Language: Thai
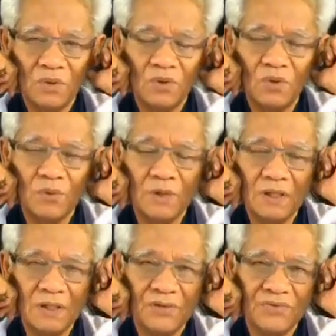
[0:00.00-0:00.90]
มนุษย์โลกใบ
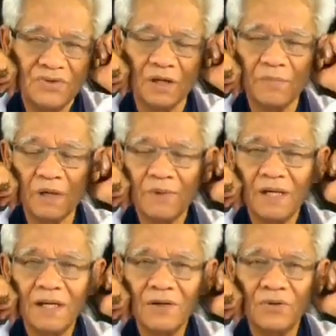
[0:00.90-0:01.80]
นี้เจ็ดแปด
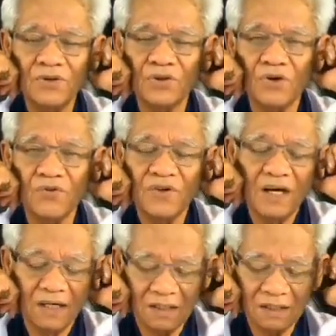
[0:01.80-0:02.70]
พันล้านคนจะตอบ
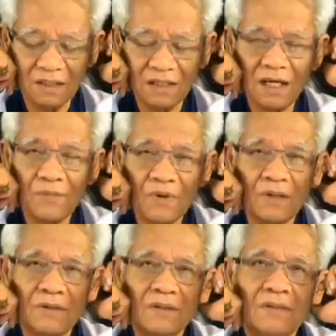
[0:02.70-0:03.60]
ว่า เกิดได้เพราะ